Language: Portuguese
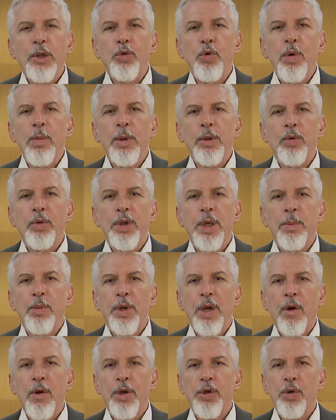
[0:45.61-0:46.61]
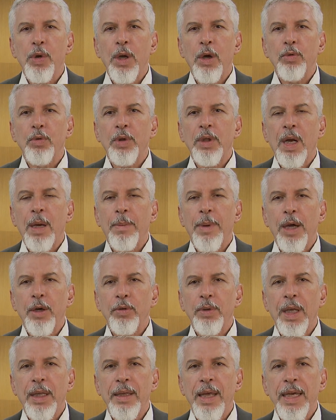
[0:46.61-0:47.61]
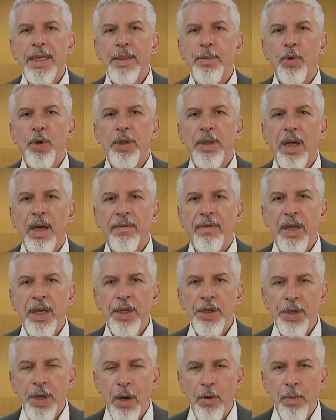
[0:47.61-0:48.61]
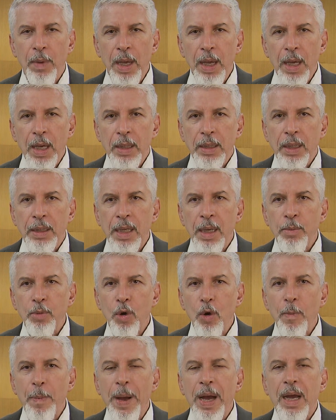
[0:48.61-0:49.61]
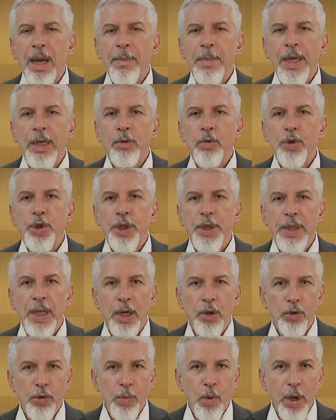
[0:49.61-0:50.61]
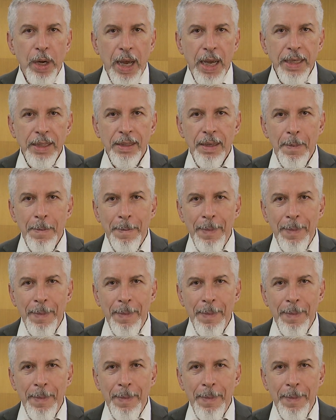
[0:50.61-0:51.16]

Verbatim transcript: turma do Tribunal Regional do Trabalho da 18ª Região determinou o pagamento de danos morais,